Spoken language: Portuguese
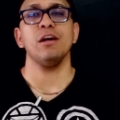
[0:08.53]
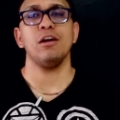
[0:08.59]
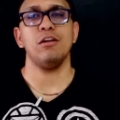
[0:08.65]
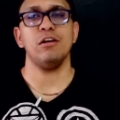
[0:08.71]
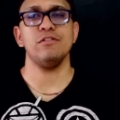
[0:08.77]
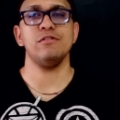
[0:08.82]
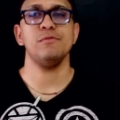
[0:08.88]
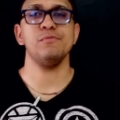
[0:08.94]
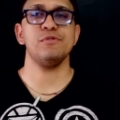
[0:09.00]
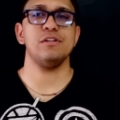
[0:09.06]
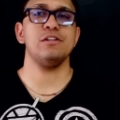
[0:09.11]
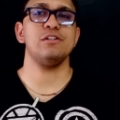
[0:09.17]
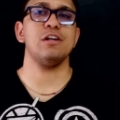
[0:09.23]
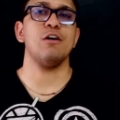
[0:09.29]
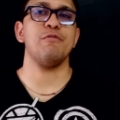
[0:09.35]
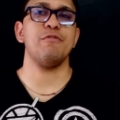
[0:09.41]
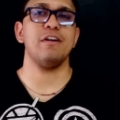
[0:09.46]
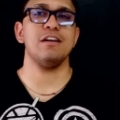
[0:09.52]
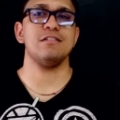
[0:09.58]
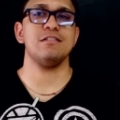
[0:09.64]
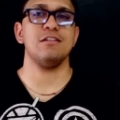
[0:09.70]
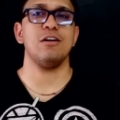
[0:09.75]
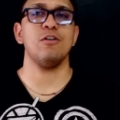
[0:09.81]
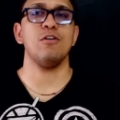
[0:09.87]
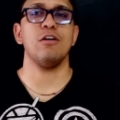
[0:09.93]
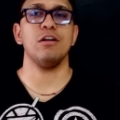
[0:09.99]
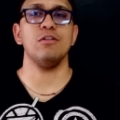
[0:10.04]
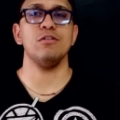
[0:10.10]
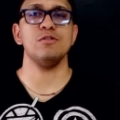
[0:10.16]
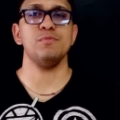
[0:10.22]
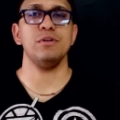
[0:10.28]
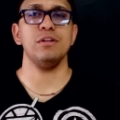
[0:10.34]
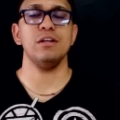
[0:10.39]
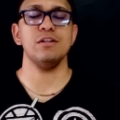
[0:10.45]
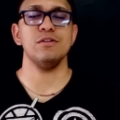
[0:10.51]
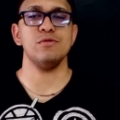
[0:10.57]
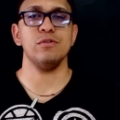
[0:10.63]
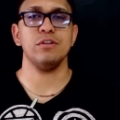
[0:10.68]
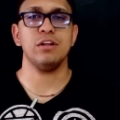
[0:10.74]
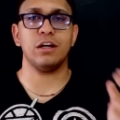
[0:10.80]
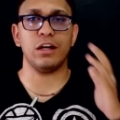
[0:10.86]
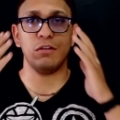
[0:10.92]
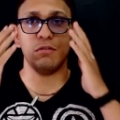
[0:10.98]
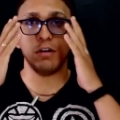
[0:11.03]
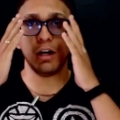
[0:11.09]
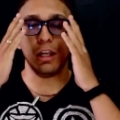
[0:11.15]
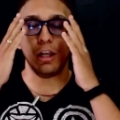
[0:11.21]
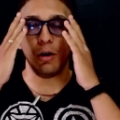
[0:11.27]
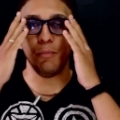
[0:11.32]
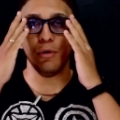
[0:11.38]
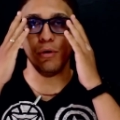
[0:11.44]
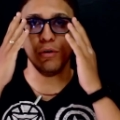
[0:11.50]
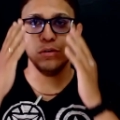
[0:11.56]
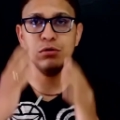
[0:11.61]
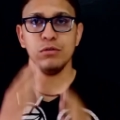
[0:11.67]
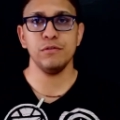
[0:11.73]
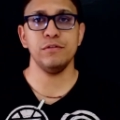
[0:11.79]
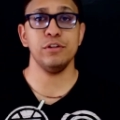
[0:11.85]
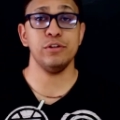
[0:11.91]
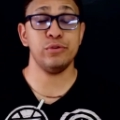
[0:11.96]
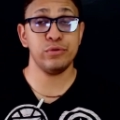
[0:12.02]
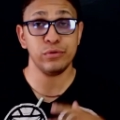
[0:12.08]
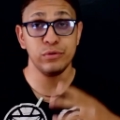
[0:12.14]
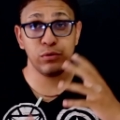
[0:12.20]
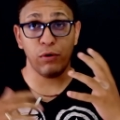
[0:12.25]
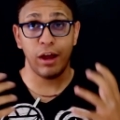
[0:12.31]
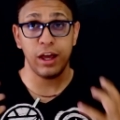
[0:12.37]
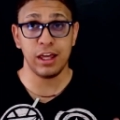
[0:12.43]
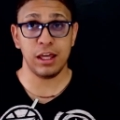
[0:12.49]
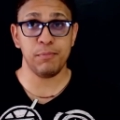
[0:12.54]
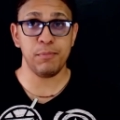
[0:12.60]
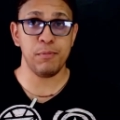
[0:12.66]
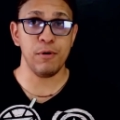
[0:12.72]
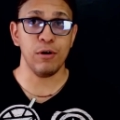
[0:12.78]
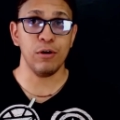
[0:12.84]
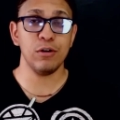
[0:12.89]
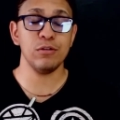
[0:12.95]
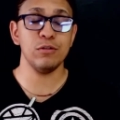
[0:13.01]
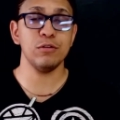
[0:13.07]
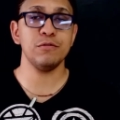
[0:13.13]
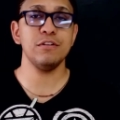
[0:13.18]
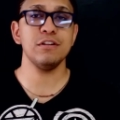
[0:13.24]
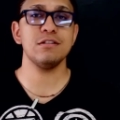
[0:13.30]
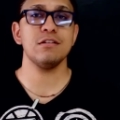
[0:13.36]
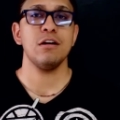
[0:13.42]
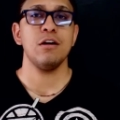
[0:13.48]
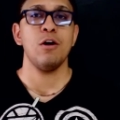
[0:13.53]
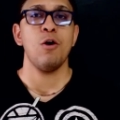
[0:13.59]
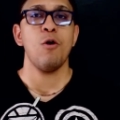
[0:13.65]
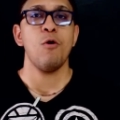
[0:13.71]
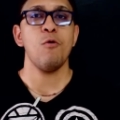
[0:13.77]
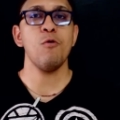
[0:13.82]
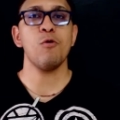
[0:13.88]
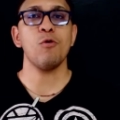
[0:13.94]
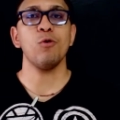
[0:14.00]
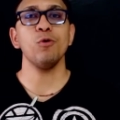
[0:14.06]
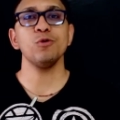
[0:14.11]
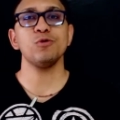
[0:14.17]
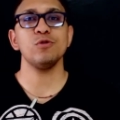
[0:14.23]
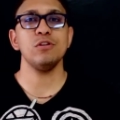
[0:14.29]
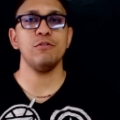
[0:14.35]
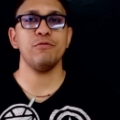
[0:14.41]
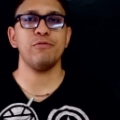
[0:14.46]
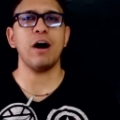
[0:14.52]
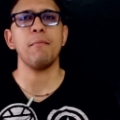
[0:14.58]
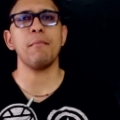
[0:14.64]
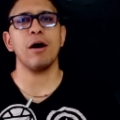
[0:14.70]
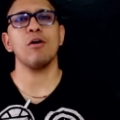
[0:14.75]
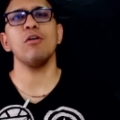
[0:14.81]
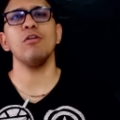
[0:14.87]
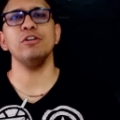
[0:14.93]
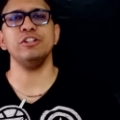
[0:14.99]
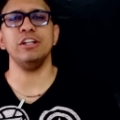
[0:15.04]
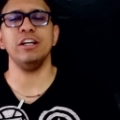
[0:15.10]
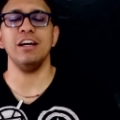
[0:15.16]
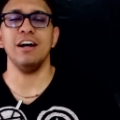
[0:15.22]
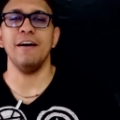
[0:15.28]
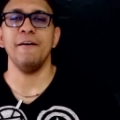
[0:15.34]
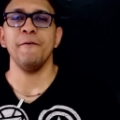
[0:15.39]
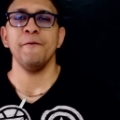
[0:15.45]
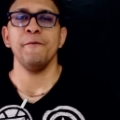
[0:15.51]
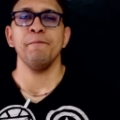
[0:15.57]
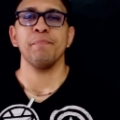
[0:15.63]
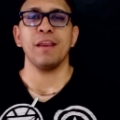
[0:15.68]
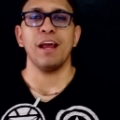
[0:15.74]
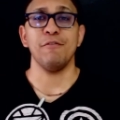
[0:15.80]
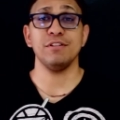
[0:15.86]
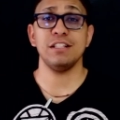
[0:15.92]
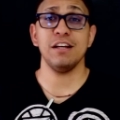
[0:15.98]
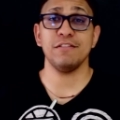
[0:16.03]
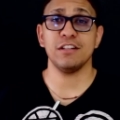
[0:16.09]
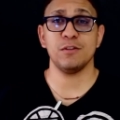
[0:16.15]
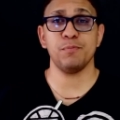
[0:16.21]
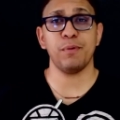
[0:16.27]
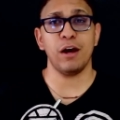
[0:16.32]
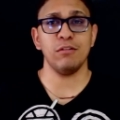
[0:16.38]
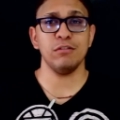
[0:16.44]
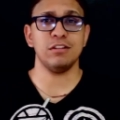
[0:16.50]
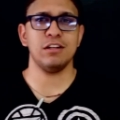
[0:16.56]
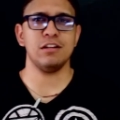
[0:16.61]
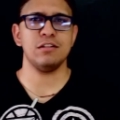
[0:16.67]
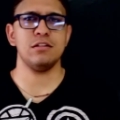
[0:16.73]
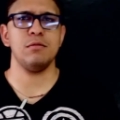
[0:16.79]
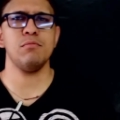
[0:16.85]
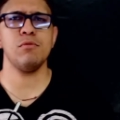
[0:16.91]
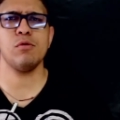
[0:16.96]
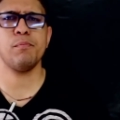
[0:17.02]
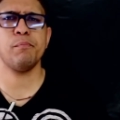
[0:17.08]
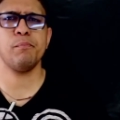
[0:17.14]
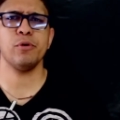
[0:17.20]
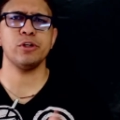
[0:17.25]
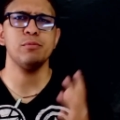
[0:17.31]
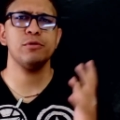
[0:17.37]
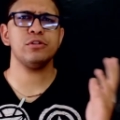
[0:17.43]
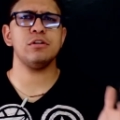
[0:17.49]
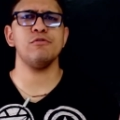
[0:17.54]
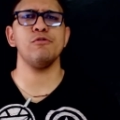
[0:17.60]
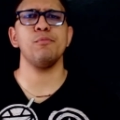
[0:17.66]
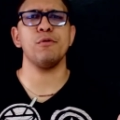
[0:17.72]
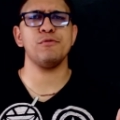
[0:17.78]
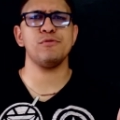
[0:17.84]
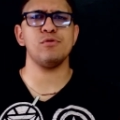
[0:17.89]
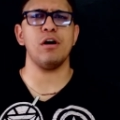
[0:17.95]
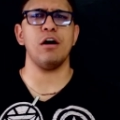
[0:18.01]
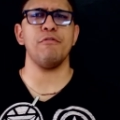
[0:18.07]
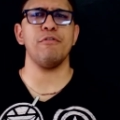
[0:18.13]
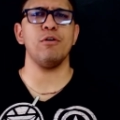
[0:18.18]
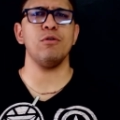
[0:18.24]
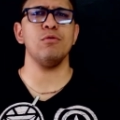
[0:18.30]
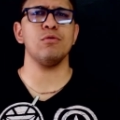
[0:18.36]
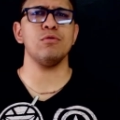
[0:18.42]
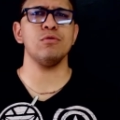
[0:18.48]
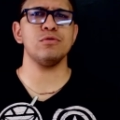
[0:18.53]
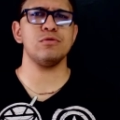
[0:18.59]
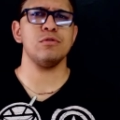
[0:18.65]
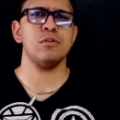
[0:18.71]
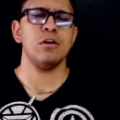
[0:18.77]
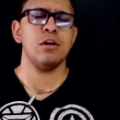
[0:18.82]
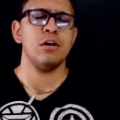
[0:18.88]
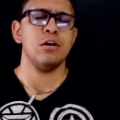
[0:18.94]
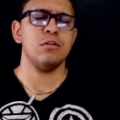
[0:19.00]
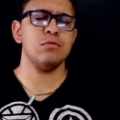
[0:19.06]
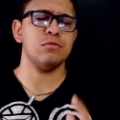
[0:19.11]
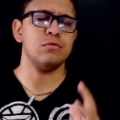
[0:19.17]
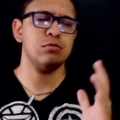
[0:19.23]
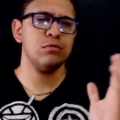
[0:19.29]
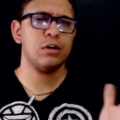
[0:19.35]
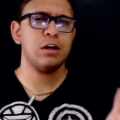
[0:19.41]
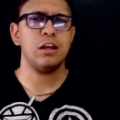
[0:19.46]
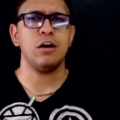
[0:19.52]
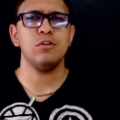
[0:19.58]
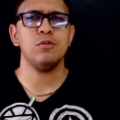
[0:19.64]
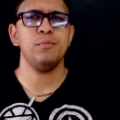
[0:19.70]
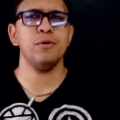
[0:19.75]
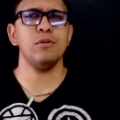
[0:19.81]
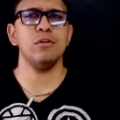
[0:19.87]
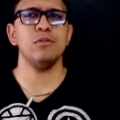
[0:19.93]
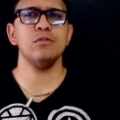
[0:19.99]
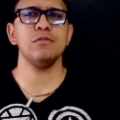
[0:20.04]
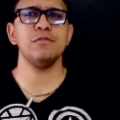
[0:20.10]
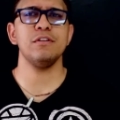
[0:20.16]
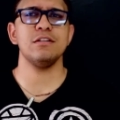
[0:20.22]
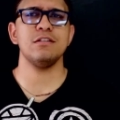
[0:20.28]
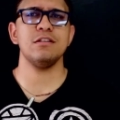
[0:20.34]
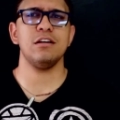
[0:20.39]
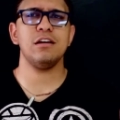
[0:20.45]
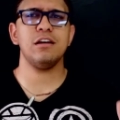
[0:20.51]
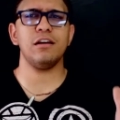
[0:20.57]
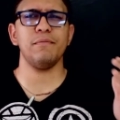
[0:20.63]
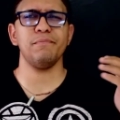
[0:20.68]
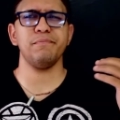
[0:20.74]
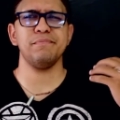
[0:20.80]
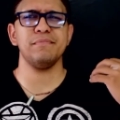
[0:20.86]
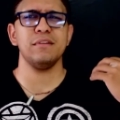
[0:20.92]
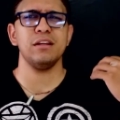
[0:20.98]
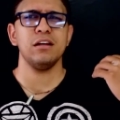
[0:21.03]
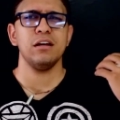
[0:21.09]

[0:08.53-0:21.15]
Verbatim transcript: que nós vamos estar oferecendo agora em 2018 aqui no canal Biolodúvidas, junto com a equipe Biolodúvidas, um curso de farmacologia. Aí você deve estar se perguntando assim, poxa, mas vai ver o professor Rafael no curso no, no canal do Biolodúvidas e